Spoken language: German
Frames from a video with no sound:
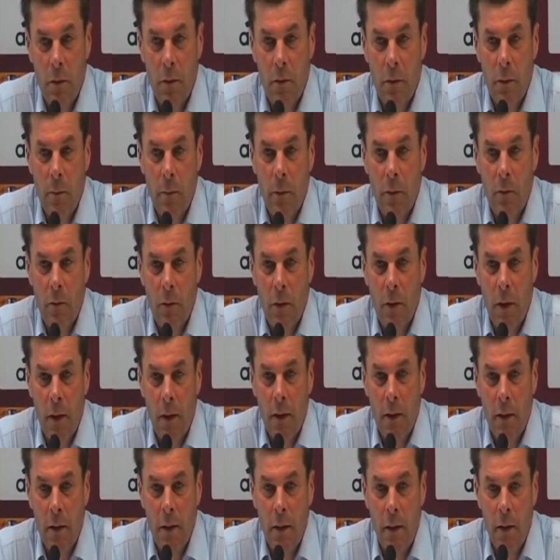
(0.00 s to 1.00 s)
Es gibt also
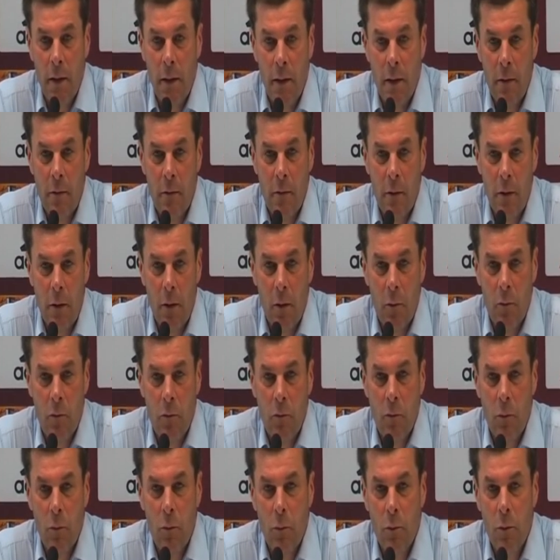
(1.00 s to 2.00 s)
keine Gelegenheit, sich
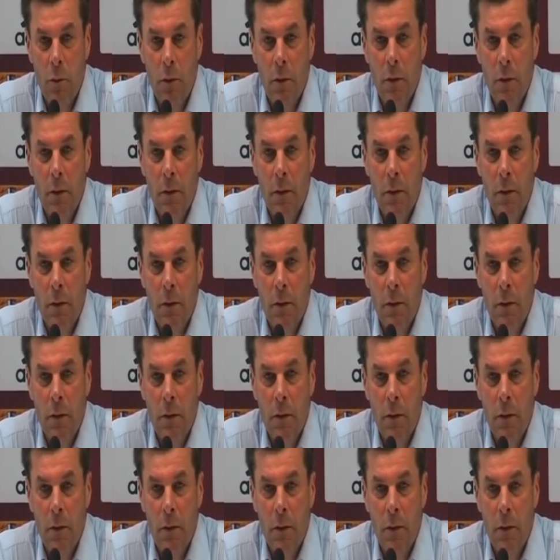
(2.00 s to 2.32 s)
auszuruhen.